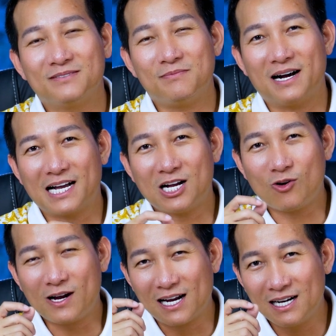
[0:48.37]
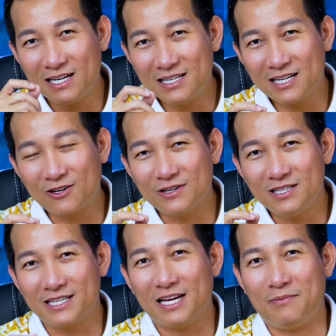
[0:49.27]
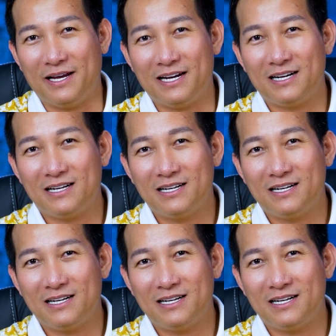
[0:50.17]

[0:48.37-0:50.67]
mà cái khó khăn lớn nhất của người cha mẹ